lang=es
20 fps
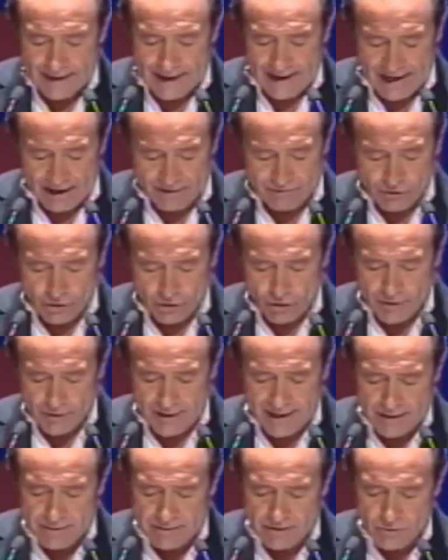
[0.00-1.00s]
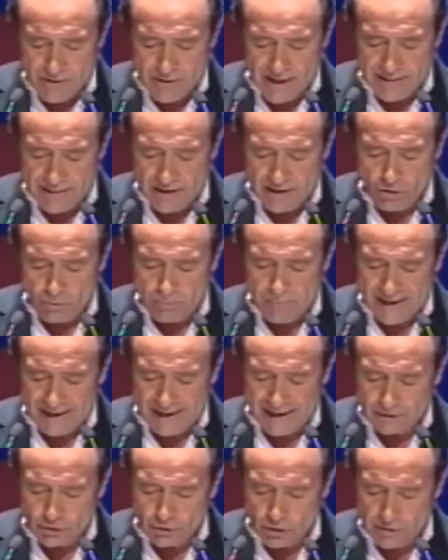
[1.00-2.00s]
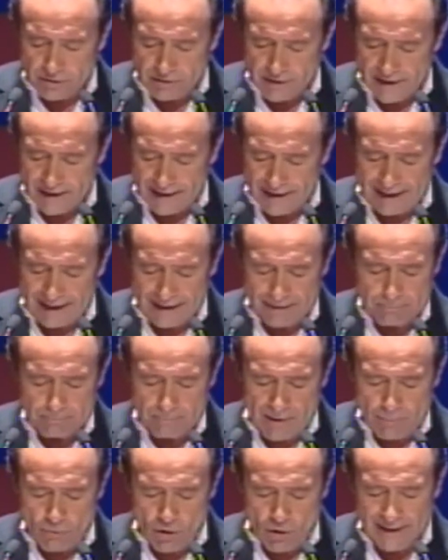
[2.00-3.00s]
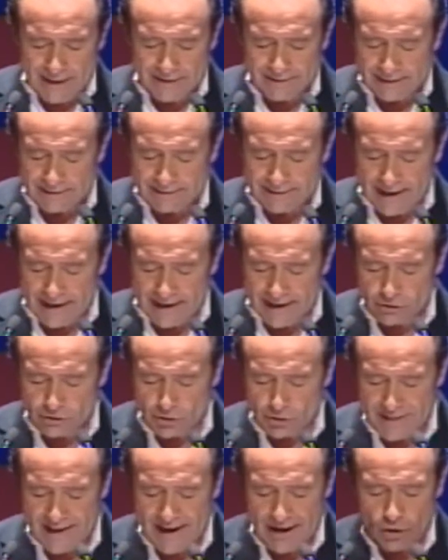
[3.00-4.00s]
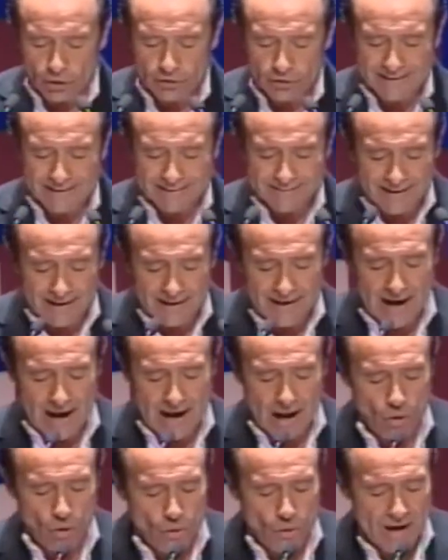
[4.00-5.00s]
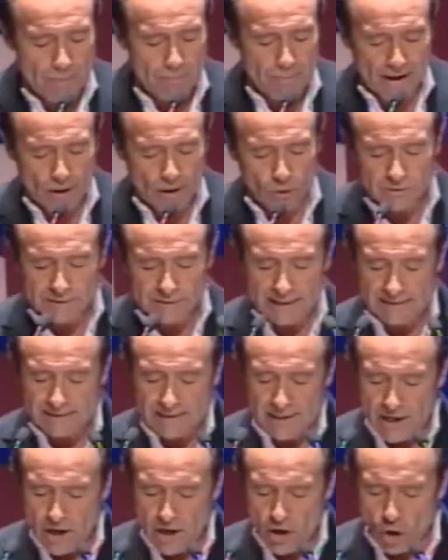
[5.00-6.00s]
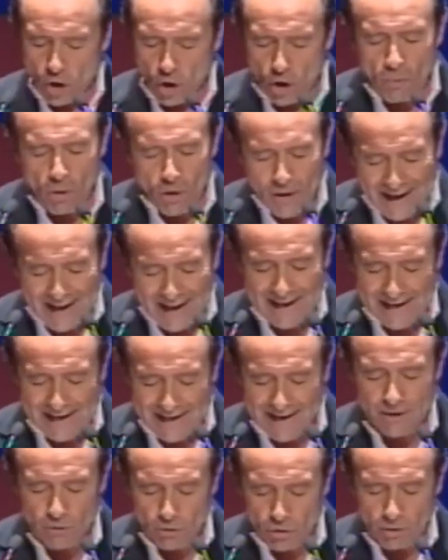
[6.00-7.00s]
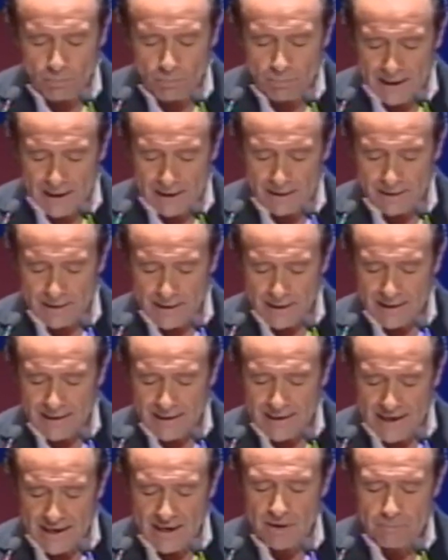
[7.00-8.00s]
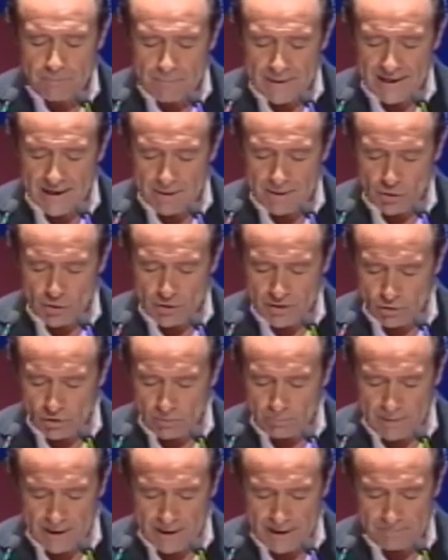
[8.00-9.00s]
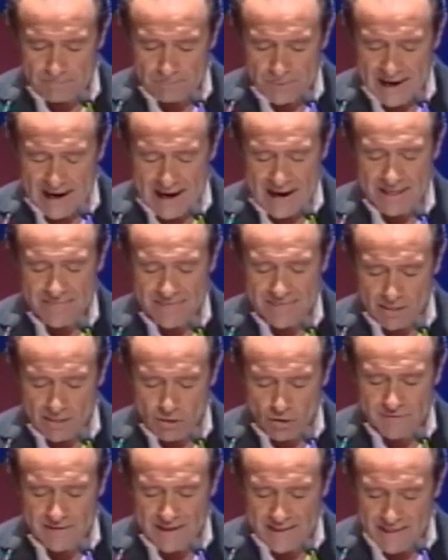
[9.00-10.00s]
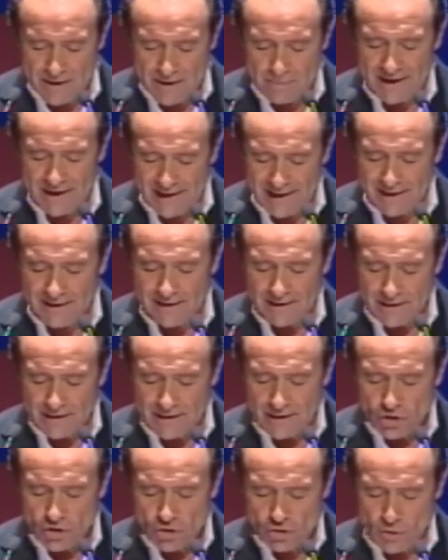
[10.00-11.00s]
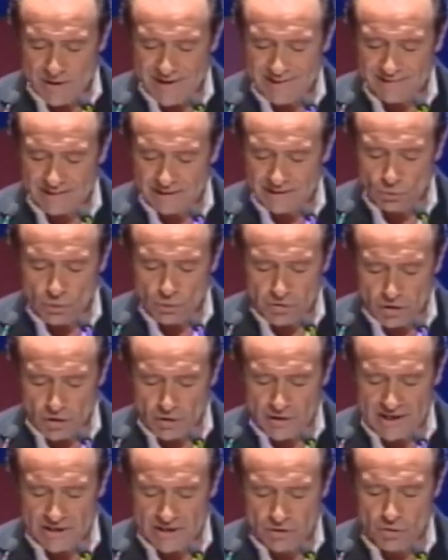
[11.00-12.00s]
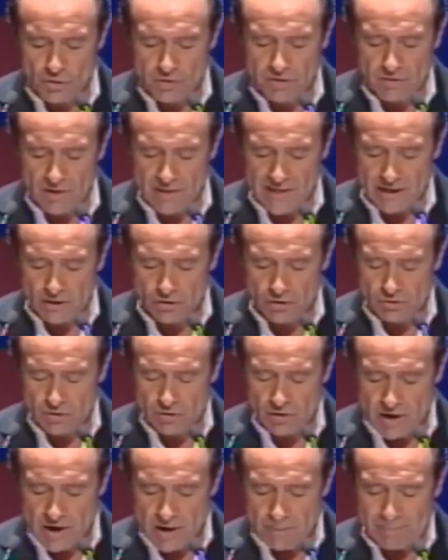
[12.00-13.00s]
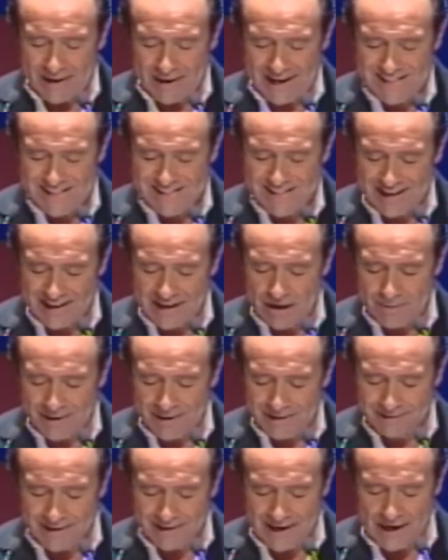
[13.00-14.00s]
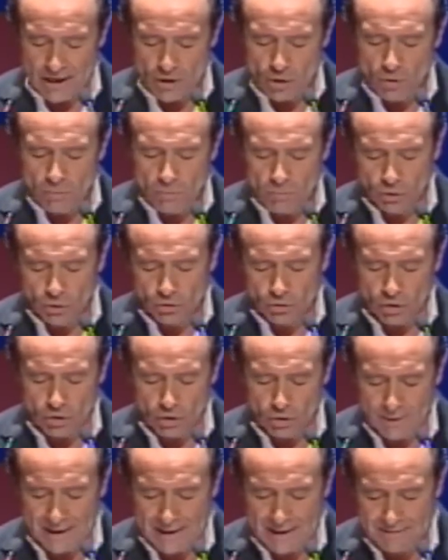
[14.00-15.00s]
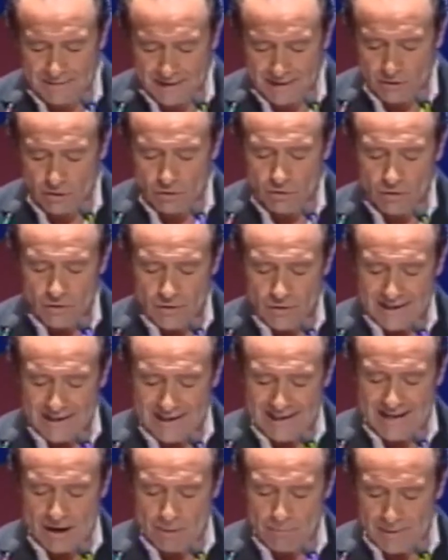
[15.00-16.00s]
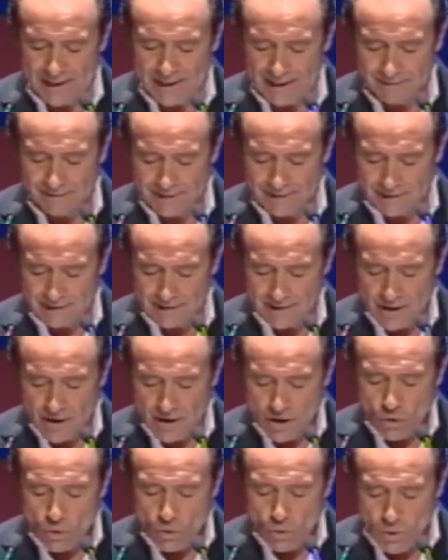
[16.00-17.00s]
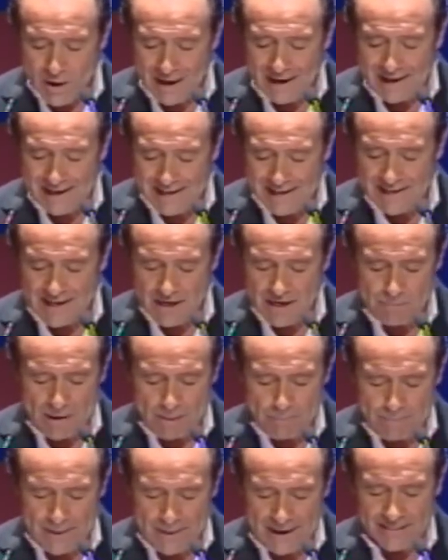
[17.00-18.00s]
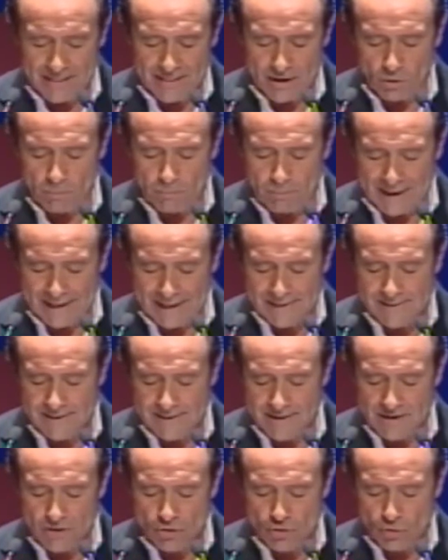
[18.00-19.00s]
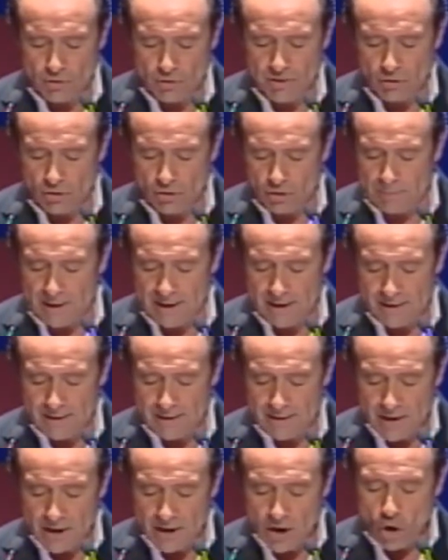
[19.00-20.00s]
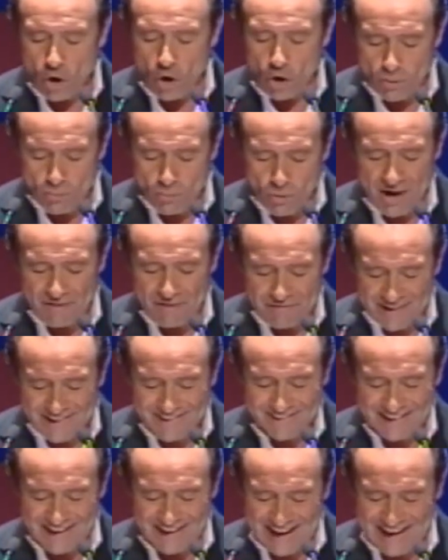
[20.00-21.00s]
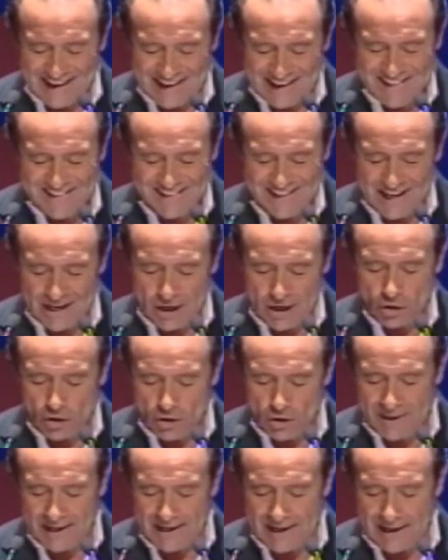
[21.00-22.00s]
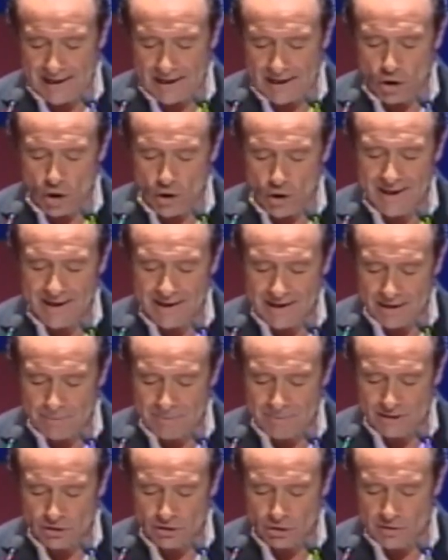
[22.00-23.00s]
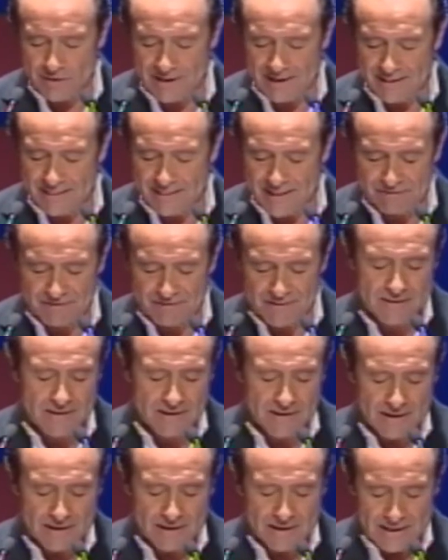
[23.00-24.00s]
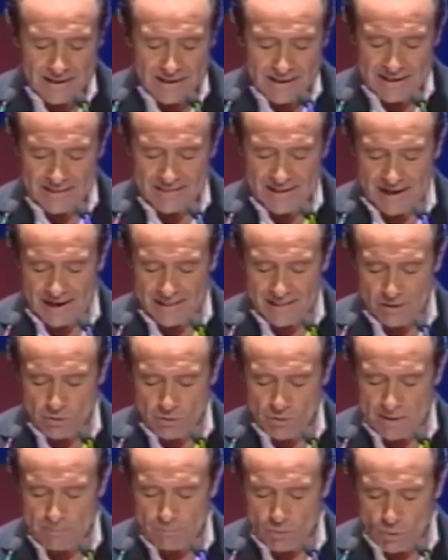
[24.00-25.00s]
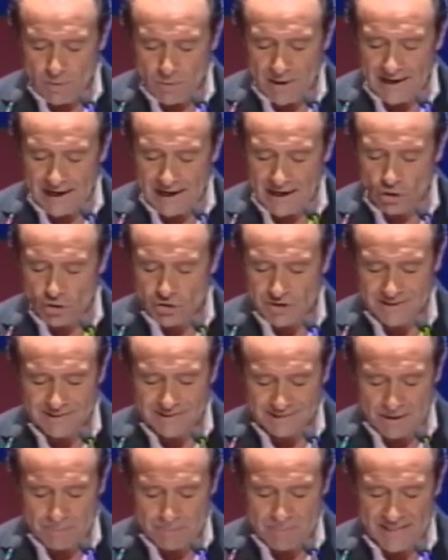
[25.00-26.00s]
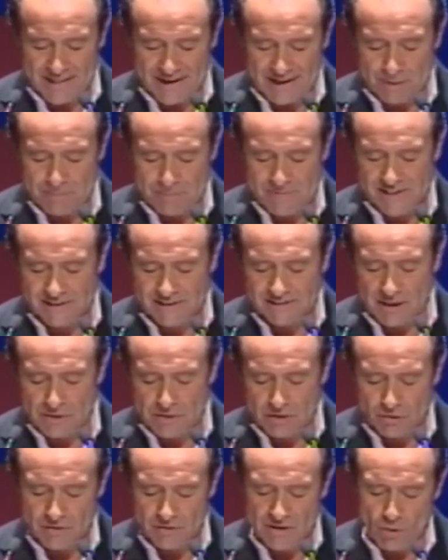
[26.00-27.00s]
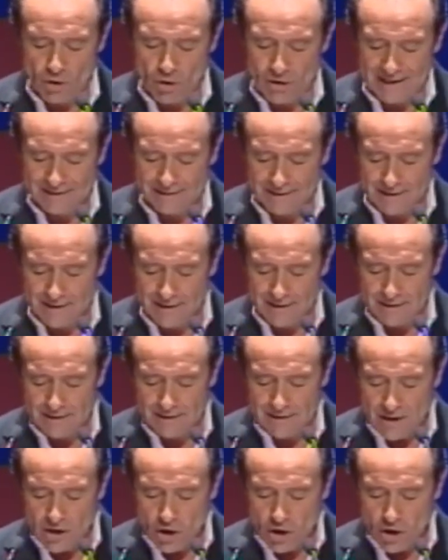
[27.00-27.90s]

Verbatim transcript: En el Foro de las Ciudades 2014 Vamos a intentar en estos días contestar algunas preguntas como qué es Europa, qué esperamos de Europa, hacia dónde debe ir sus instituciones, y sus ciudadanos, para ser relevante en un mundo globalizado y cambiante, cuál es el papel de los países del sur de Europa, cómo afecta la crisis económica, los incrementos del déficit y de la deuda pública en los sistemas de representación democrática,